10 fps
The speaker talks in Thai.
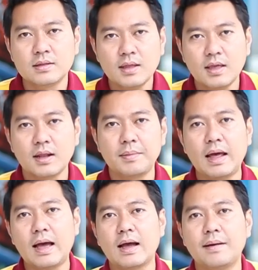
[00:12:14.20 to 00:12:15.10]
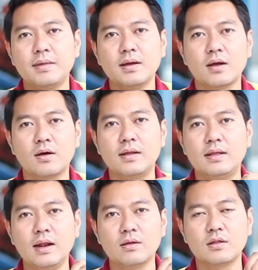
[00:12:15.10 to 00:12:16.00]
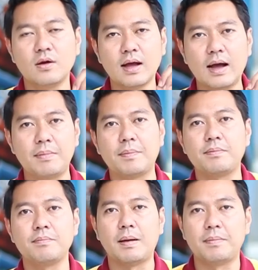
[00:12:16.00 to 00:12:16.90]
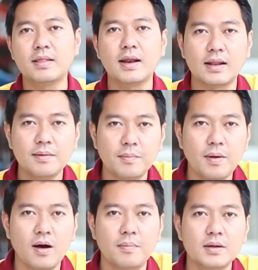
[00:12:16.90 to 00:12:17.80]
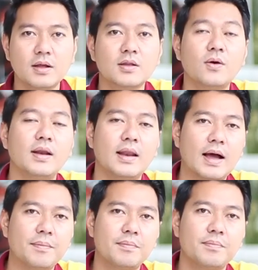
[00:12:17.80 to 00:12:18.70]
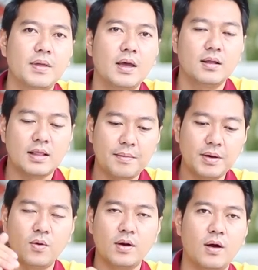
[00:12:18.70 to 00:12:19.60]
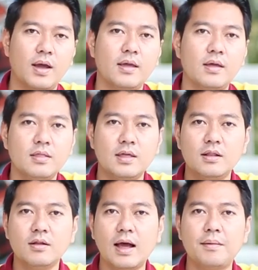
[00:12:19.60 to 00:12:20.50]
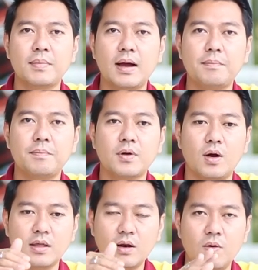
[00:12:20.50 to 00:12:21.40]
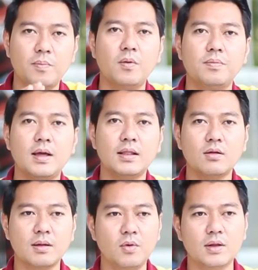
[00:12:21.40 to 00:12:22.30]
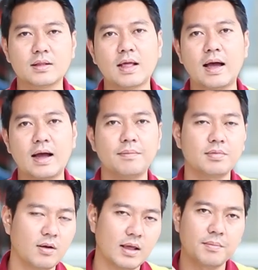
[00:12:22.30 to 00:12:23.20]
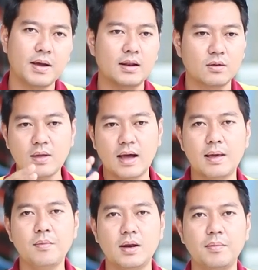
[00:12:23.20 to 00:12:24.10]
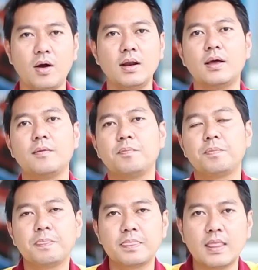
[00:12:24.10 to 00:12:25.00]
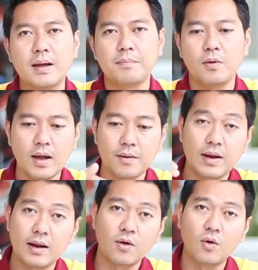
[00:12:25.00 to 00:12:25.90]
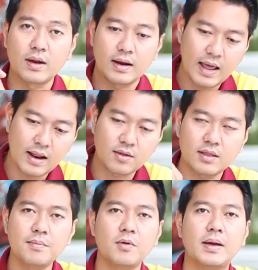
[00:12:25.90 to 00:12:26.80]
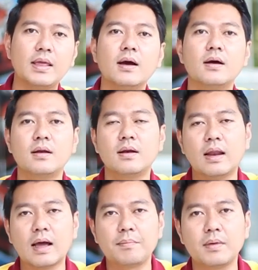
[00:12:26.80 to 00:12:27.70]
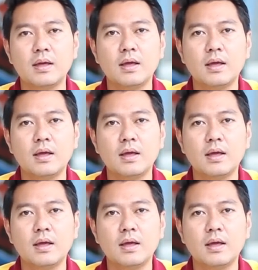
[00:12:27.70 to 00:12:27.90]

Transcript: ถ้าเกียร์ธรรมดาครับถ้าเกิดกรณีที่เราจะต้องขับแบบแบบลักษณะที่ผมบอกเมื่อตอนต้นนะครับทางมันโหดหน่อย สิ่งที่ต้องทำครับก่อนจะลงปุ๊บท่านต้องสำรวจต่างๆครับต้องไล่เข็มขัดทุกอย่างให้หมดเรียบร้อยเลยนะครับเพราะว่าเวลาเราลงเนี่ยหน้าเราจะทิ่มลงมาเยอะนะครับ